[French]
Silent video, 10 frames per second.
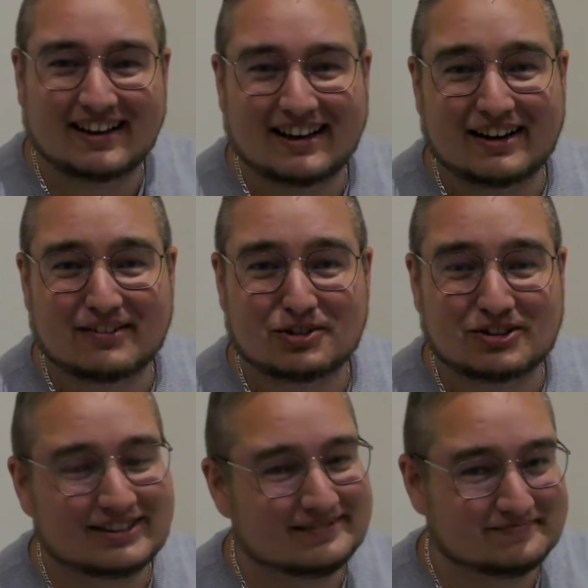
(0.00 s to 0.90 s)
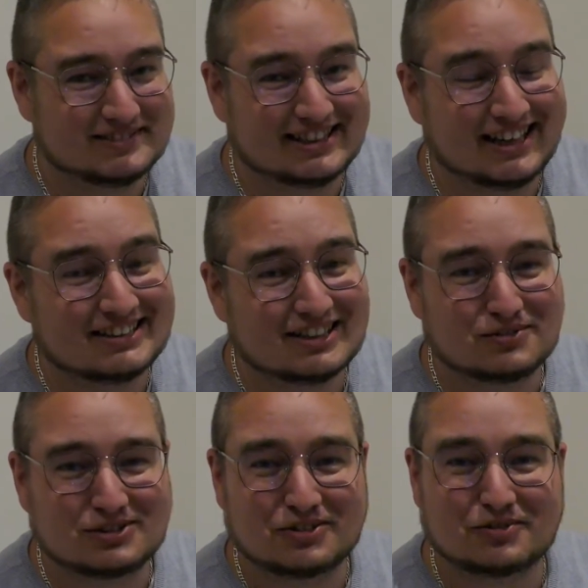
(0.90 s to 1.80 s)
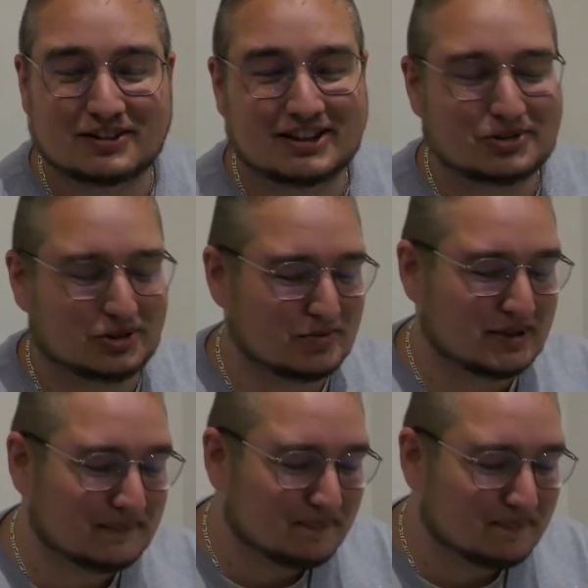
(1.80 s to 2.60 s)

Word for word: à la vôtre. C'est grâce à vous si on fait des trucs comme ça.